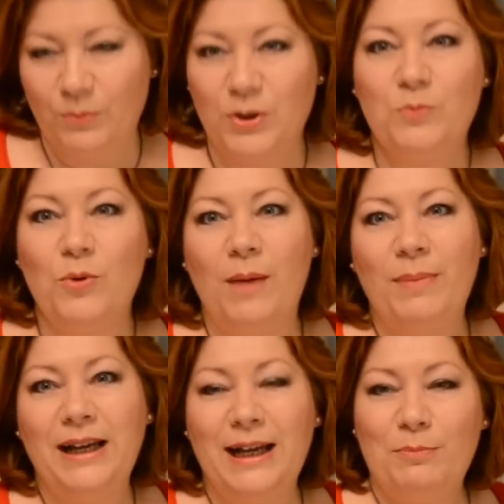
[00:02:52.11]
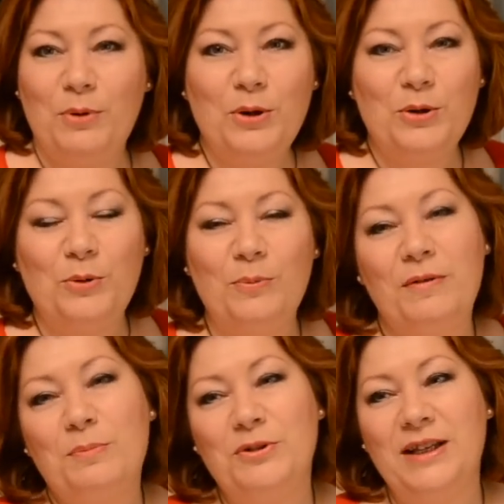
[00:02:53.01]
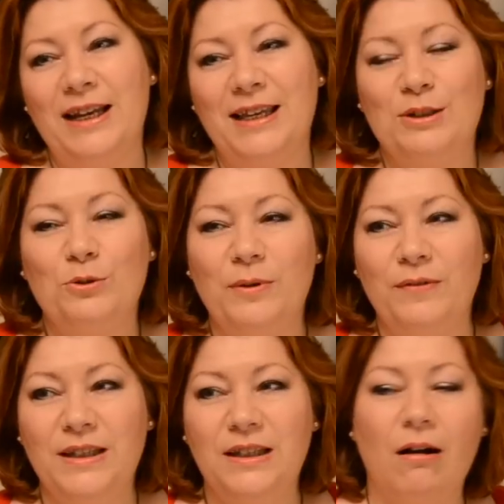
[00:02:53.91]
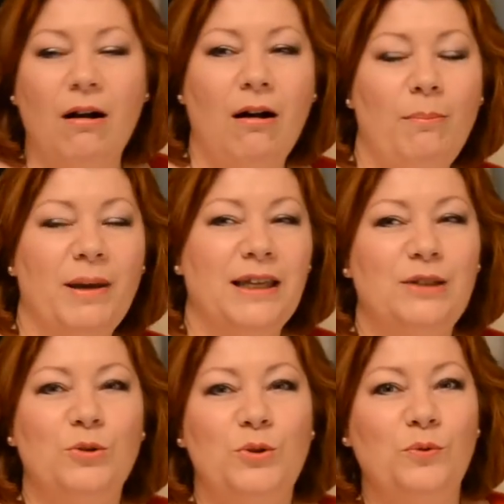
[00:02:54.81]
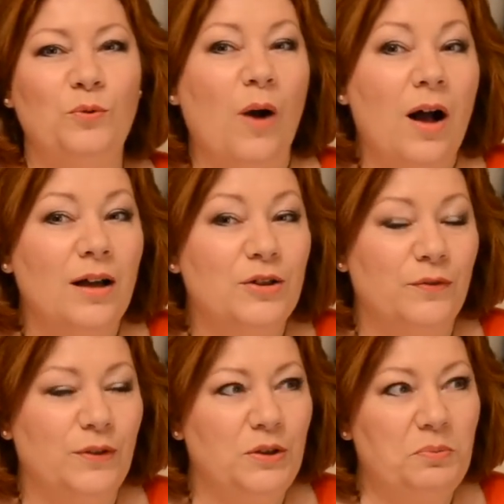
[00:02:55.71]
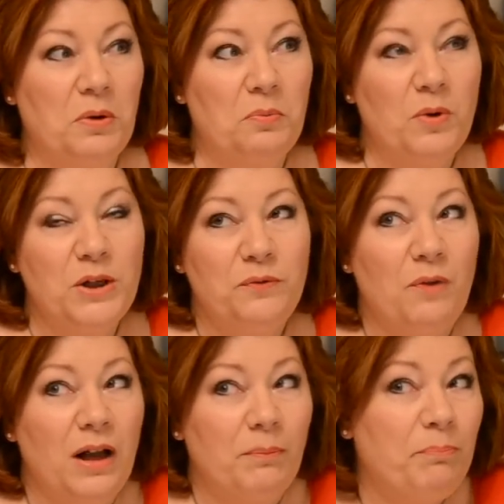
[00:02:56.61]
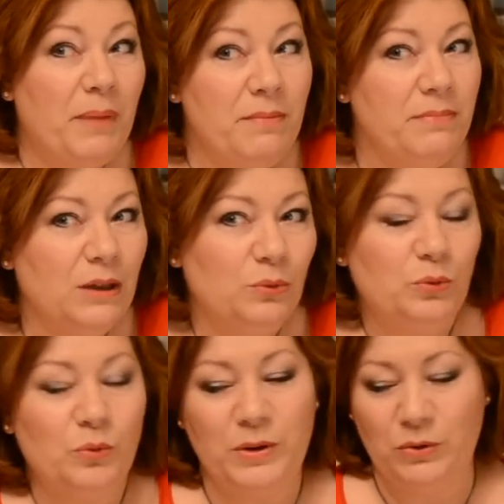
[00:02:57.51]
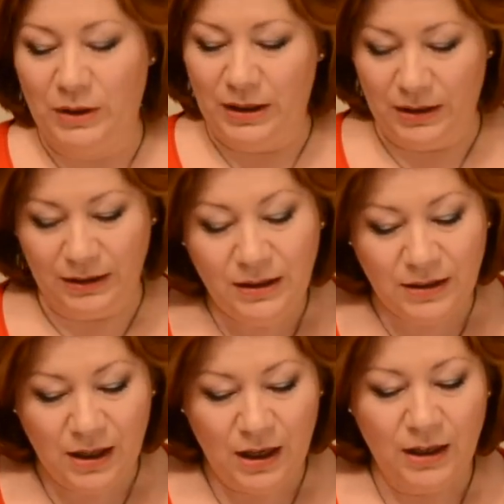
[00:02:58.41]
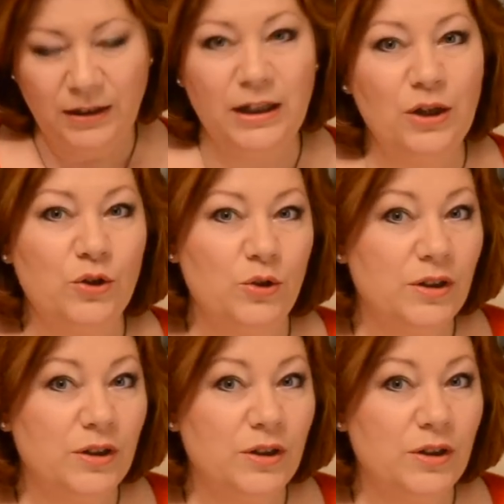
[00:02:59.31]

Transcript: moi je me rappelle à l'époque, on m'avait posé la question, on m'avait dit Oh, bah, qu'est-ce que tu vois J'avais dit bah, Moi je vois pas Mire nous tomber sur la tête. D'ailleurs, je